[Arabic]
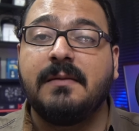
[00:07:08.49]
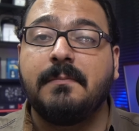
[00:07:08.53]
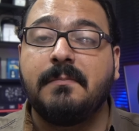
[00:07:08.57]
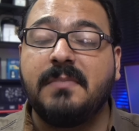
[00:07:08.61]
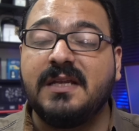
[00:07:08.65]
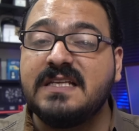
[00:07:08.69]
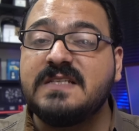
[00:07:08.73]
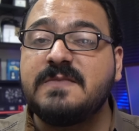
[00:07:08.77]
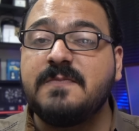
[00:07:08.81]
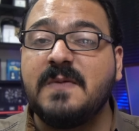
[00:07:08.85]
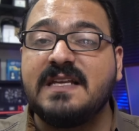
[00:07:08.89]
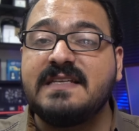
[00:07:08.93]

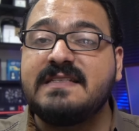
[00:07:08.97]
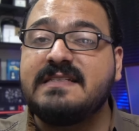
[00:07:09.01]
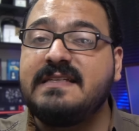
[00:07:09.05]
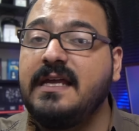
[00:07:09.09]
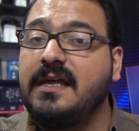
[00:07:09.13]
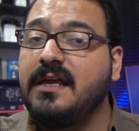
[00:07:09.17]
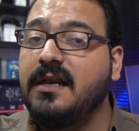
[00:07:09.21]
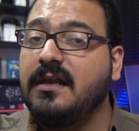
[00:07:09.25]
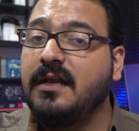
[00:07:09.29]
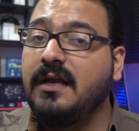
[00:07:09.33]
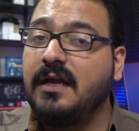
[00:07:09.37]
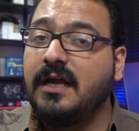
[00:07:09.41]
بالنسبة
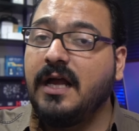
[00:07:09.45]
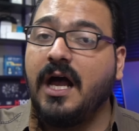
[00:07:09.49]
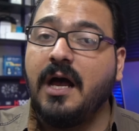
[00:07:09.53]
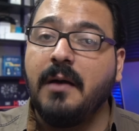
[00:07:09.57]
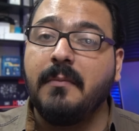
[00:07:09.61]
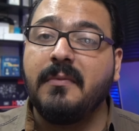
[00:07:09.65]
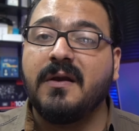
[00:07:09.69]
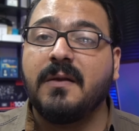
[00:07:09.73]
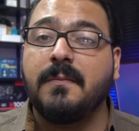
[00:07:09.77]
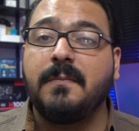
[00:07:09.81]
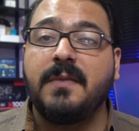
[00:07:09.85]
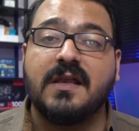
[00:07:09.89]
للسعر
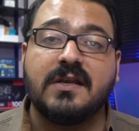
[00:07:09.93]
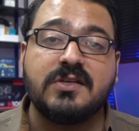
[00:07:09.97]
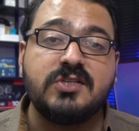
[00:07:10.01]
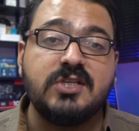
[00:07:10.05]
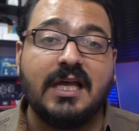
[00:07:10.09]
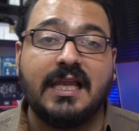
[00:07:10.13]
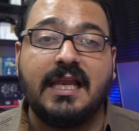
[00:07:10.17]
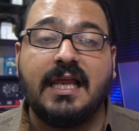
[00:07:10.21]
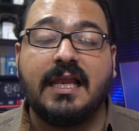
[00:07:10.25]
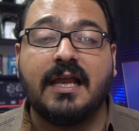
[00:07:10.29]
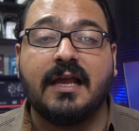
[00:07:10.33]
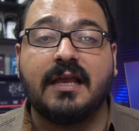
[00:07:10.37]
أمر
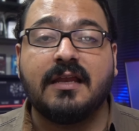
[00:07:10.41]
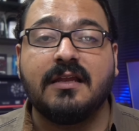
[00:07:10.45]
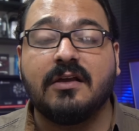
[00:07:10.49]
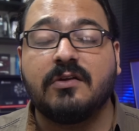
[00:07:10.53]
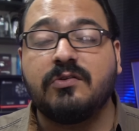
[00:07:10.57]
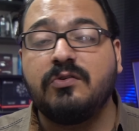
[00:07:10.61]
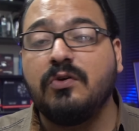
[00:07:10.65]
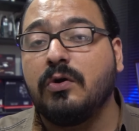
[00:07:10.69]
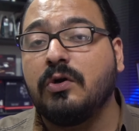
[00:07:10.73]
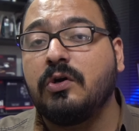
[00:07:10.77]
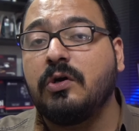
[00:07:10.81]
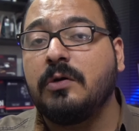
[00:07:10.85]
بيرجع لك أنك
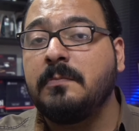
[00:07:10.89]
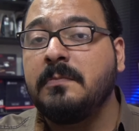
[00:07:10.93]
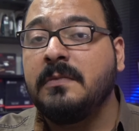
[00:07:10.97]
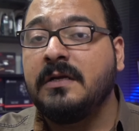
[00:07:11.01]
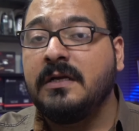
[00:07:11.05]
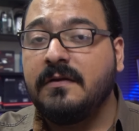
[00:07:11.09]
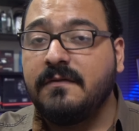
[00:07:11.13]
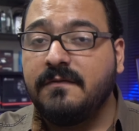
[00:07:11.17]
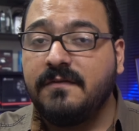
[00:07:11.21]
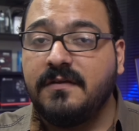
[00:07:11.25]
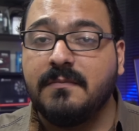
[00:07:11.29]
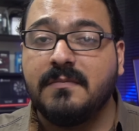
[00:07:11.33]
تحكم
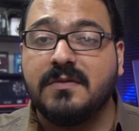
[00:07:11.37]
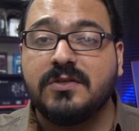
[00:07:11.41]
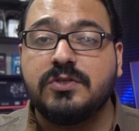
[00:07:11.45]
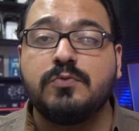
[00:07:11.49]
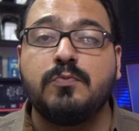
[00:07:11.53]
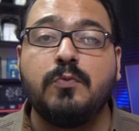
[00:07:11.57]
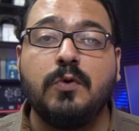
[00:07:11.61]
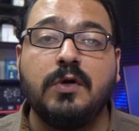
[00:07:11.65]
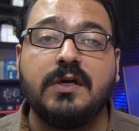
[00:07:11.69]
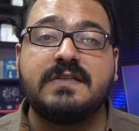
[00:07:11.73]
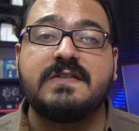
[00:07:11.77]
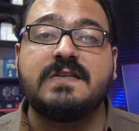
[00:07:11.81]
في
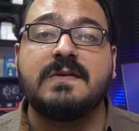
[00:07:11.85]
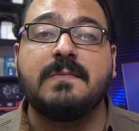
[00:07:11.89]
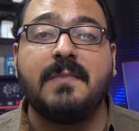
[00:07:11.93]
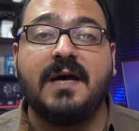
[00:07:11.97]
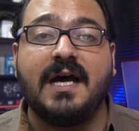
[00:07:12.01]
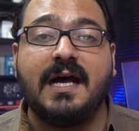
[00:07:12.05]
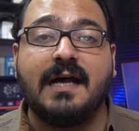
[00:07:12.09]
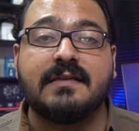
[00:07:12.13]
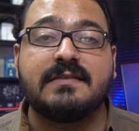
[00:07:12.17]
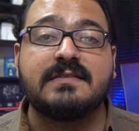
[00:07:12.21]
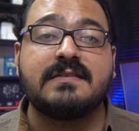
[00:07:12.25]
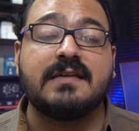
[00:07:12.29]
مجموعة
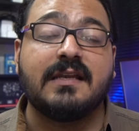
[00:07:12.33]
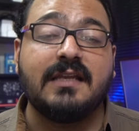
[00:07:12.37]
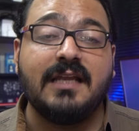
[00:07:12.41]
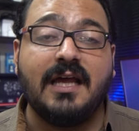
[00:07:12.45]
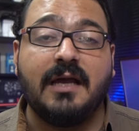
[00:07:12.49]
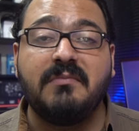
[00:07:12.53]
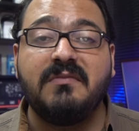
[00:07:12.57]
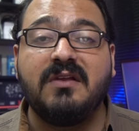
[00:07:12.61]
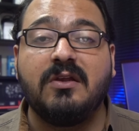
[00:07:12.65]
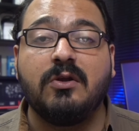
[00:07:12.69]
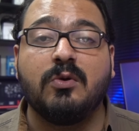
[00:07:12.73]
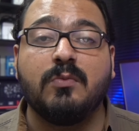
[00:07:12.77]
سماعات صرنا
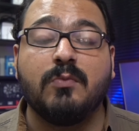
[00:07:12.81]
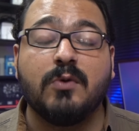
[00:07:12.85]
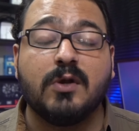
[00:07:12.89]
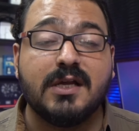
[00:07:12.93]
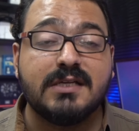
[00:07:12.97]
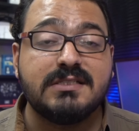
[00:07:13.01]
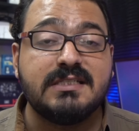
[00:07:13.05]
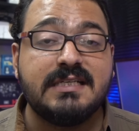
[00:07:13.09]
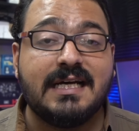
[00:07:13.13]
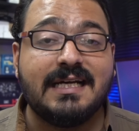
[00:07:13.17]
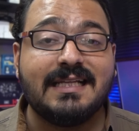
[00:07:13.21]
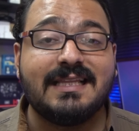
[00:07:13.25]
عاملين لهم
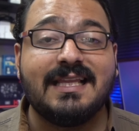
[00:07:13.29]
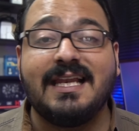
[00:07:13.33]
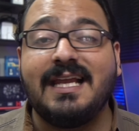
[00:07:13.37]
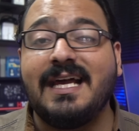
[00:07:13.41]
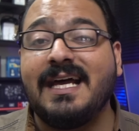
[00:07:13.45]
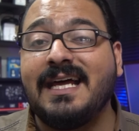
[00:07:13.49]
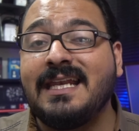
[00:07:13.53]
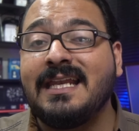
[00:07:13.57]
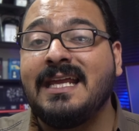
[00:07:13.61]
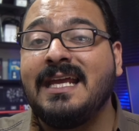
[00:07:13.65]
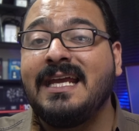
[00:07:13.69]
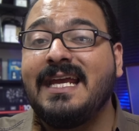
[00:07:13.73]
مراجعات
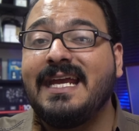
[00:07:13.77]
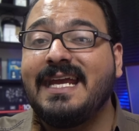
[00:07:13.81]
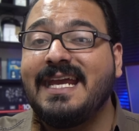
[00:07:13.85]
للآن